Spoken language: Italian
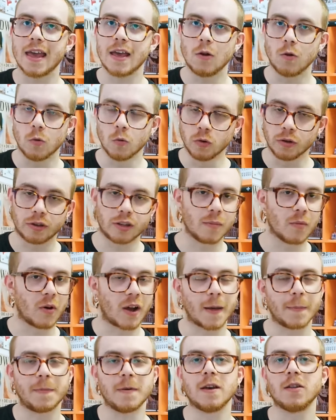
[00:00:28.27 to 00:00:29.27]
l'ultimo
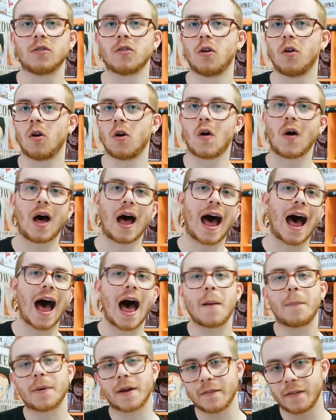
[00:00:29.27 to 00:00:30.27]
capitolo
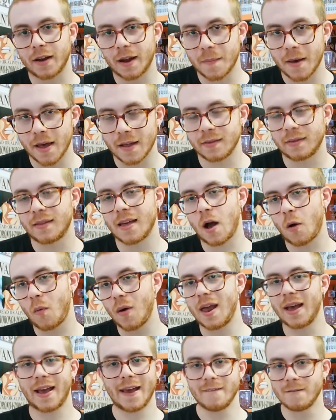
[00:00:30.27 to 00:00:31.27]
apra veramente a
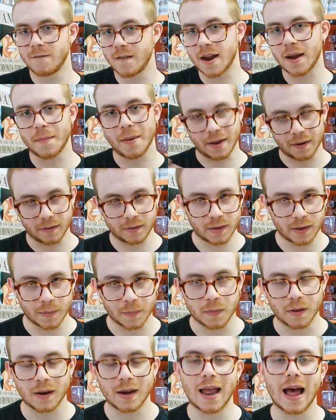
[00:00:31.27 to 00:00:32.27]
quella che è
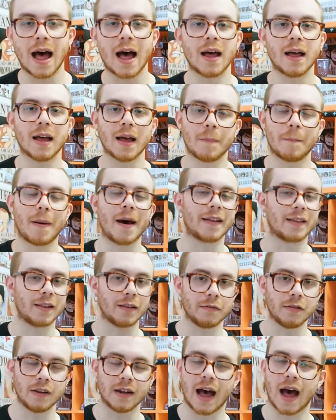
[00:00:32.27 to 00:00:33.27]
veramente la uh, parte
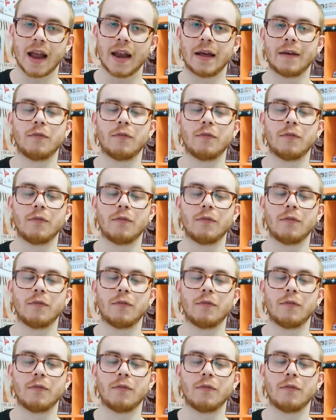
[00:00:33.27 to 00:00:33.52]
finale.